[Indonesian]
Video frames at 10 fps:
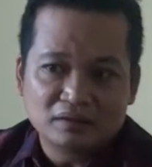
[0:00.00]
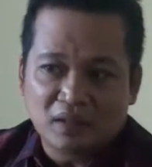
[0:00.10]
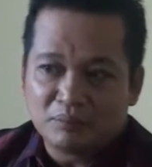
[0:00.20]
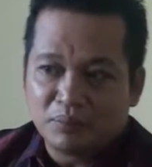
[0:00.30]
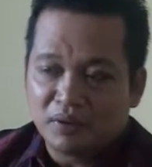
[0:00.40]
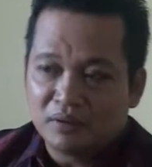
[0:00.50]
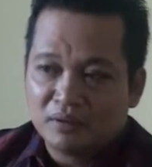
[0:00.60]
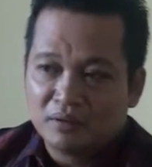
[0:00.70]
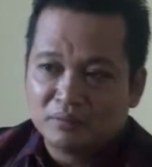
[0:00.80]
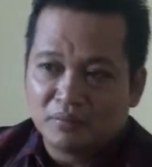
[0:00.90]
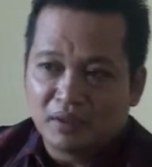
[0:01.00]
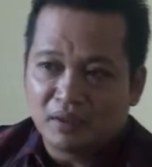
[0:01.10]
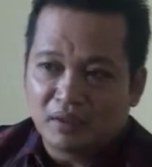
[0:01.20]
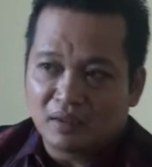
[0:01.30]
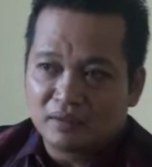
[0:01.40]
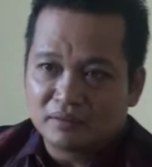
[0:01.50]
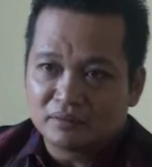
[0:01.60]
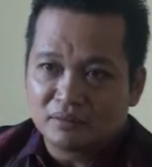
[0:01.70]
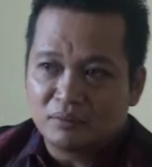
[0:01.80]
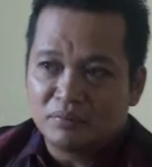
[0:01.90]
Jangan sampai mereka di
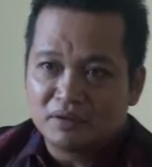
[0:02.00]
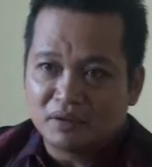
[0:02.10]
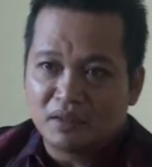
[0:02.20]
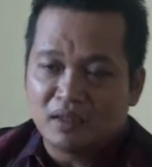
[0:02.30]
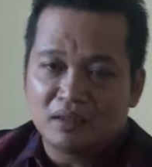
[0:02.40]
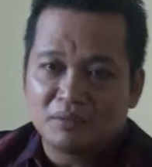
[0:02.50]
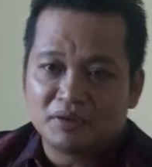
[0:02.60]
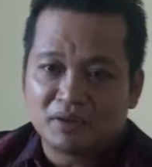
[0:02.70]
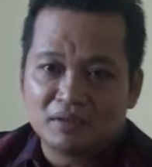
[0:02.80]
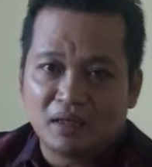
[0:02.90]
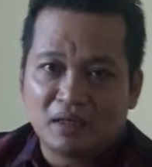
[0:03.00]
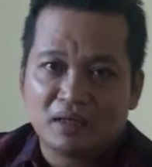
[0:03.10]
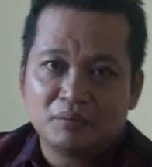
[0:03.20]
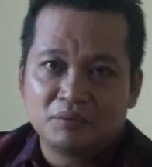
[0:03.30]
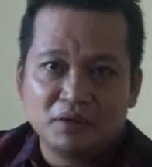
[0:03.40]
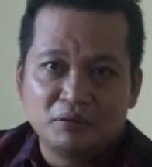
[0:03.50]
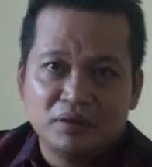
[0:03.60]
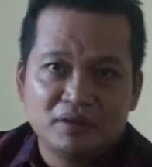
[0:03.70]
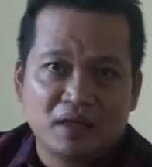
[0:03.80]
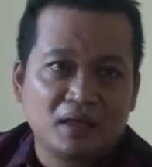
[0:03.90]
stop, dicegat, nggak bisa jalan,
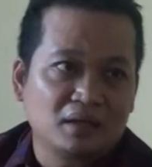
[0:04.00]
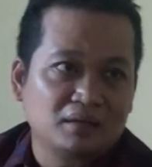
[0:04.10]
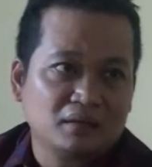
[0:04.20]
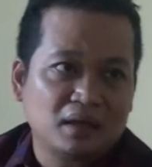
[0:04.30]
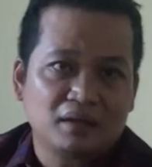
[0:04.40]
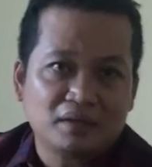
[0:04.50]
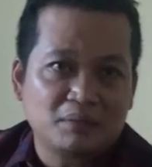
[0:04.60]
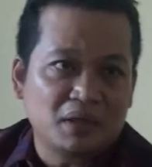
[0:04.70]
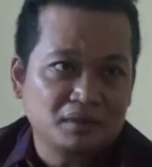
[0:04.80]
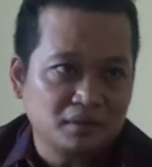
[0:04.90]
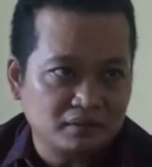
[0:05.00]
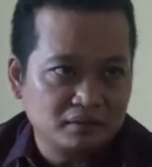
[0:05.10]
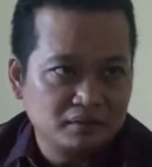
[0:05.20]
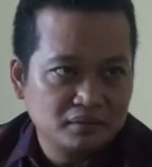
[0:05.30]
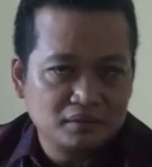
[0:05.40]
memenuhi jalan, akhirnya macet.